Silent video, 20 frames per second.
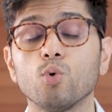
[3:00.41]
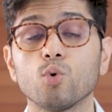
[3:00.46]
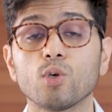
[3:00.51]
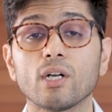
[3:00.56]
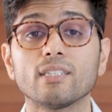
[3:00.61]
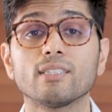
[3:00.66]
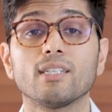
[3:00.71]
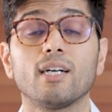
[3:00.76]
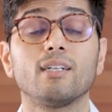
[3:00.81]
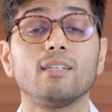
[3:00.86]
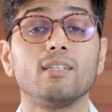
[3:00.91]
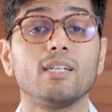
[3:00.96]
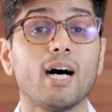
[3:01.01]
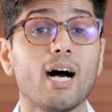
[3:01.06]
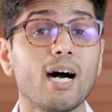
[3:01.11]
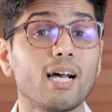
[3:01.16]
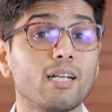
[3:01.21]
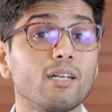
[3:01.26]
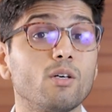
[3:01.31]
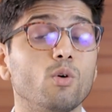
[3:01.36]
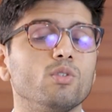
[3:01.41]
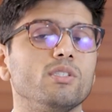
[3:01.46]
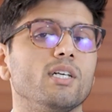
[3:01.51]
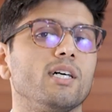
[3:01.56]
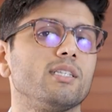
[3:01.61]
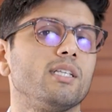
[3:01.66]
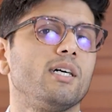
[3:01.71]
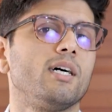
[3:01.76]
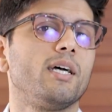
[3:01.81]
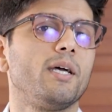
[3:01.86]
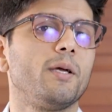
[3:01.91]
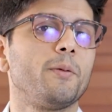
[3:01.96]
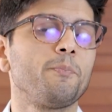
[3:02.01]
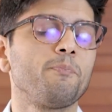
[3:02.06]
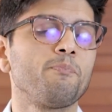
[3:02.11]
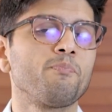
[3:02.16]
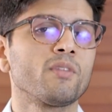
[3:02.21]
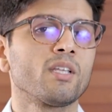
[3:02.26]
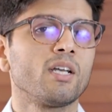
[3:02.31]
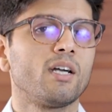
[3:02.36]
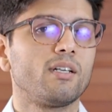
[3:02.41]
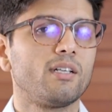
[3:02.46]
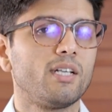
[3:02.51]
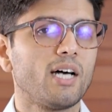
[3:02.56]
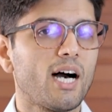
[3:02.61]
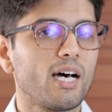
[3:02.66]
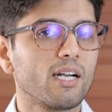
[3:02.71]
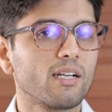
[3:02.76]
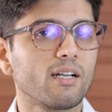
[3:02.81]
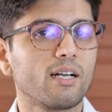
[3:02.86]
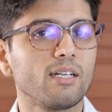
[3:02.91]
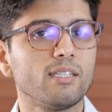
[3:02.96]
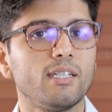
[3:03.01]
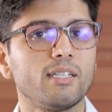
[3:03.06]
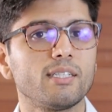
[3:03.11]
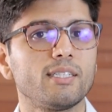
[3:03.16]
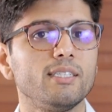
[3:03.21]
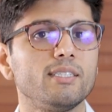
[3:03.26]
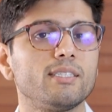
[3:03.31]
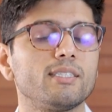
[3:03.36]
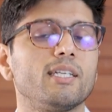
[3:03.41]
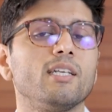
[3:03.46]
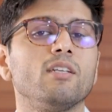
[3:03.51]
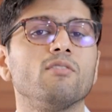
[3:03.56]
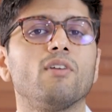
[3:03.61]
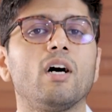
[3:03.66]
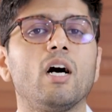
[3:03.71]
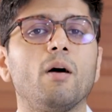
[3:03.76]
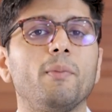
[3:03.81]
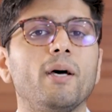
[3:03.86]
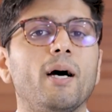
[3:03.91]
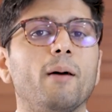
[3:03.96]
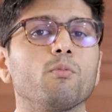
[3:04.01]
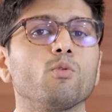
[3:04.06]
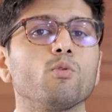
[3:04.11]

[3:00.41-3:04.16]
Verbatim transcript: थोड़ा सा डार्क हो जाता है डार्क कलर की स्किन वहाँ पे